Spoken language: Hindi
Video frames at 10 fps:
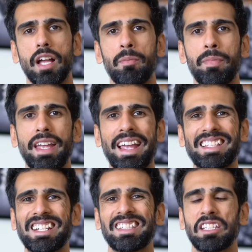यहाँ पे
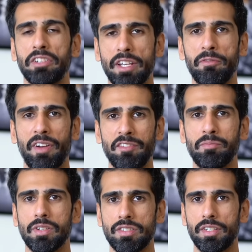एक्स्ट्रा थर्टी फाइव
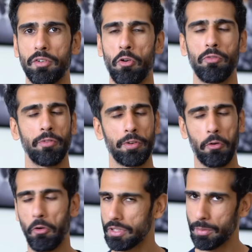परसेंट ऑफ ऑन
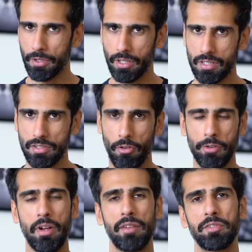ऑल द प्रोडक्ट्स
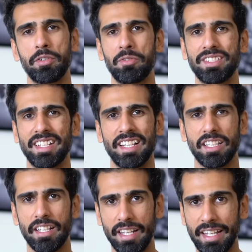ऑल यू हैव टू डू इज क्लिक
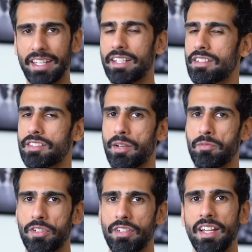द लिंक इन
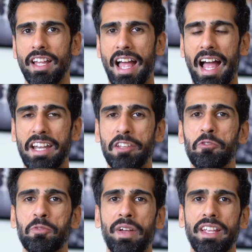डिस्क्रिप्शन एंड
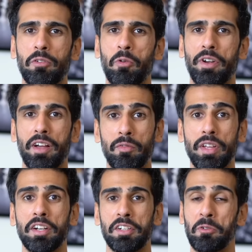यूज माई कोड
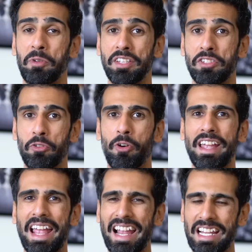अवेयर टू
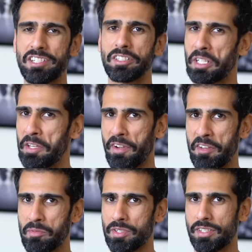इंजॉय एक्स्ट्रा थर्टी
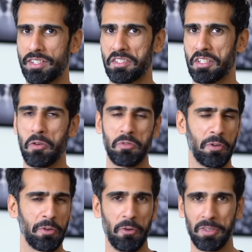फाइव परसेंट डिस्काउंट
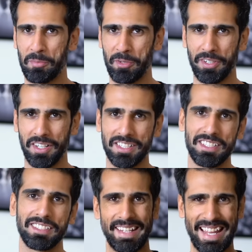ऑन ऑल द
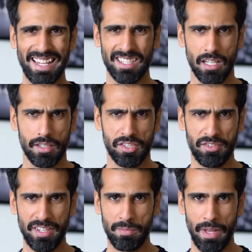प्रोडक्ट्स नेक्स्ट
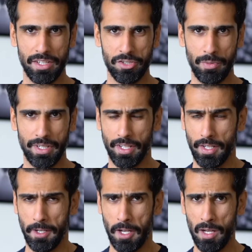स्ट्रेस मैनेजमेंट
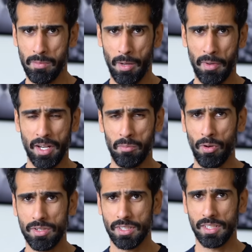अब हमारा
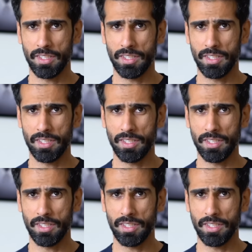बहुत ज़्यादा